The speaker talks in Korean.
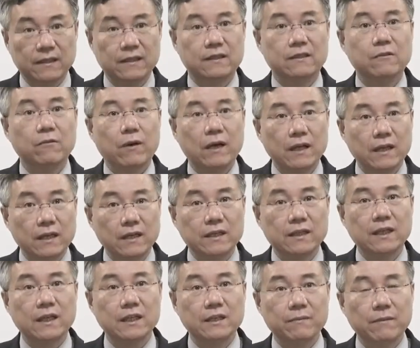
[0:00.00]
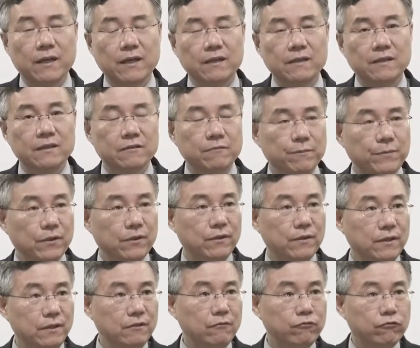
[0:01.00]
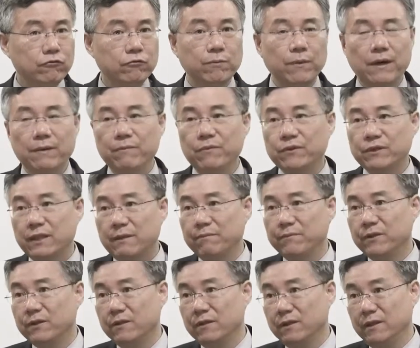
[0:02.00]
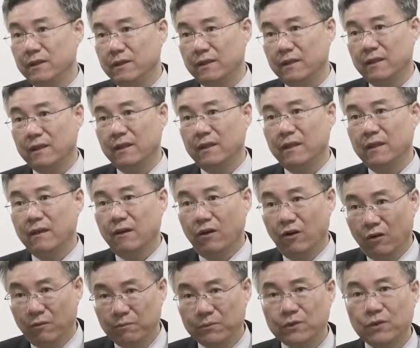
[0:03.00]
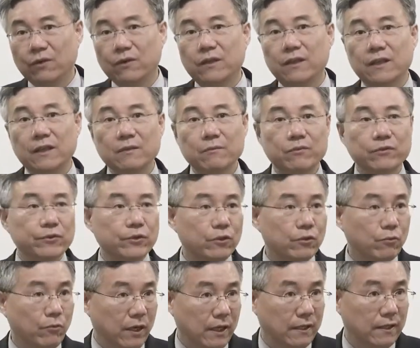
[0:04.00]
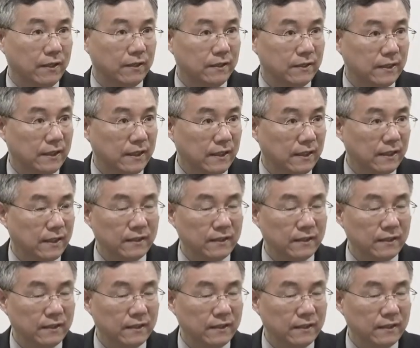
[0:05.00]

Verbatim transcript: 그 환란기가 임하는데 특별히 후반부 3년이 엄청나게 무서운 환란이다.